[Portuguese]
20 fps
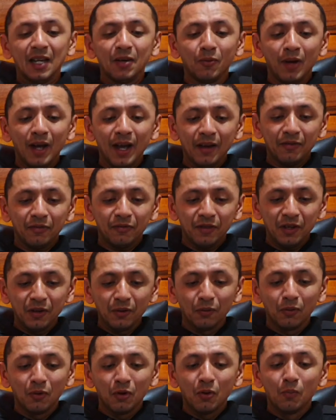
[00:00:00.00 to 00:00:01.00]
tem um
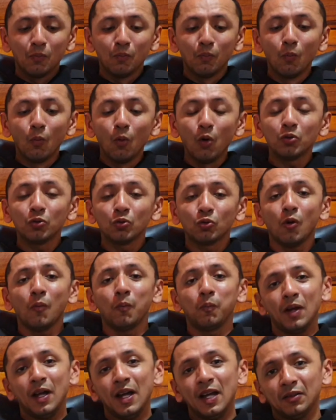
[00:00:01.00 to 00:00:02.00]
review muito
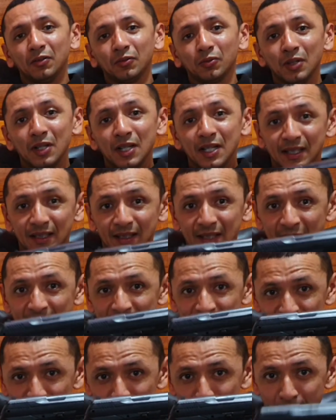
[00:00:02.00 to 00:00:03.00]
completo
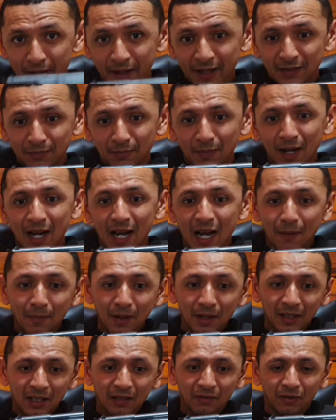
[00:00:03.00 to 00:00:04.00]
desta mesma
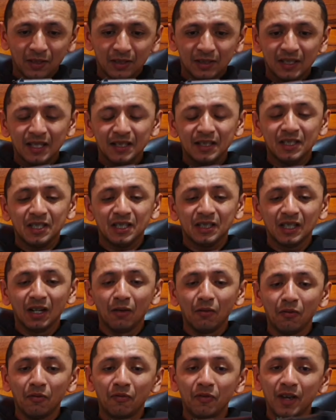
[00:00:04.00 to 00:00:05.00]
arma que vocês
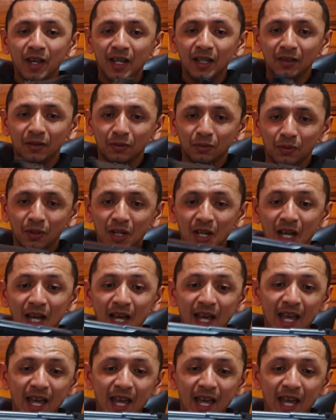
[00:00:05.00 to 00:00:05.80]
estão vendo.